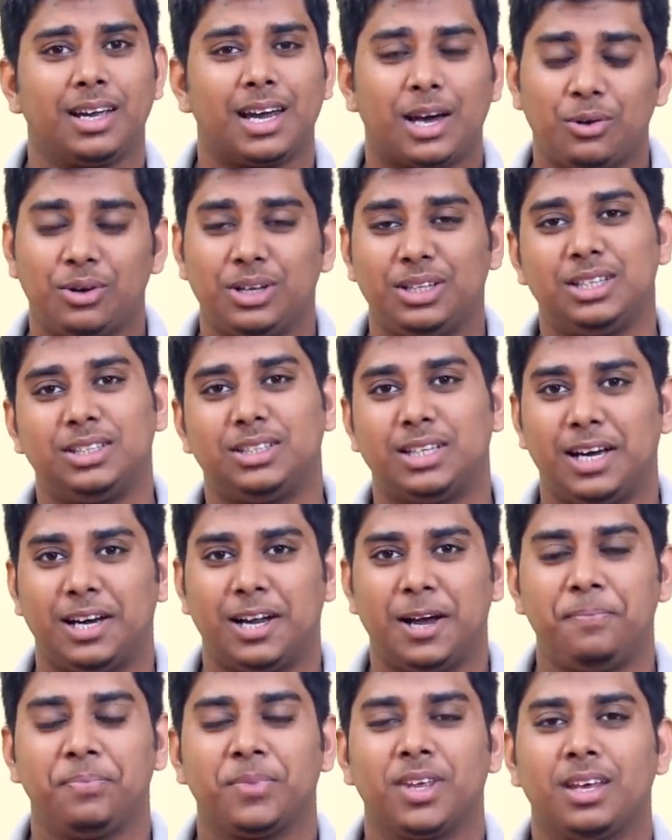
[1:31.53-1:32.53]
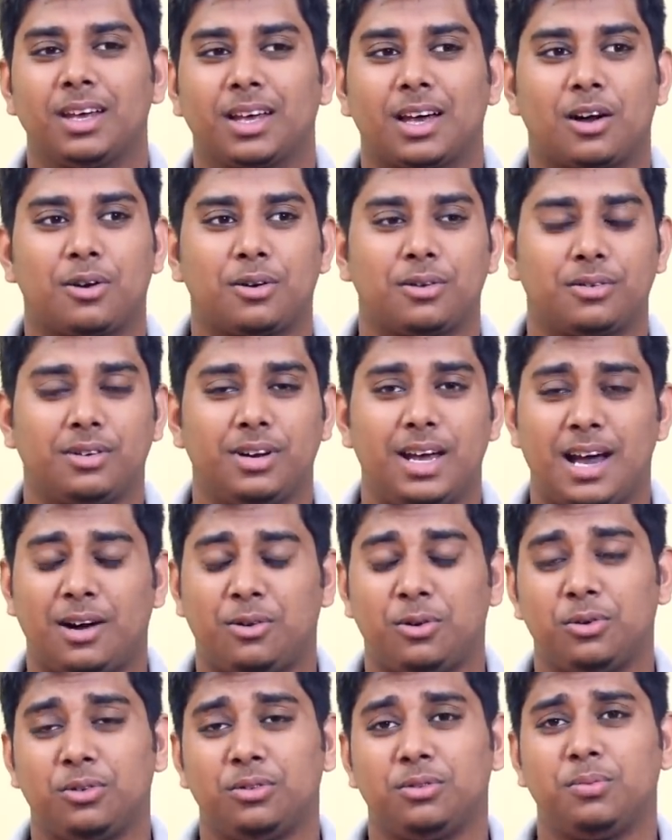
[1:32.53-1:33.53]
কেন নিতে চায় না কারণ
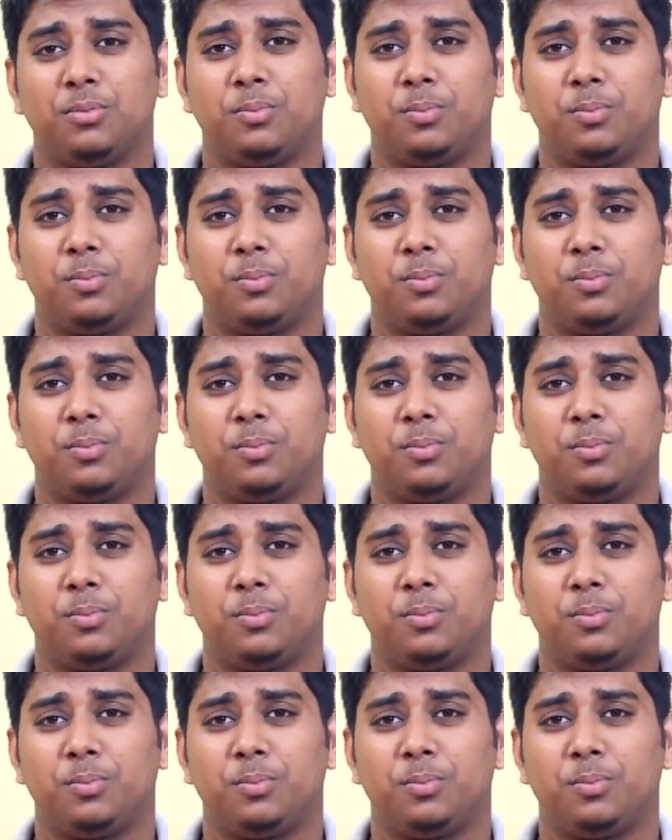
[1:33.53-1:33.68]
এখন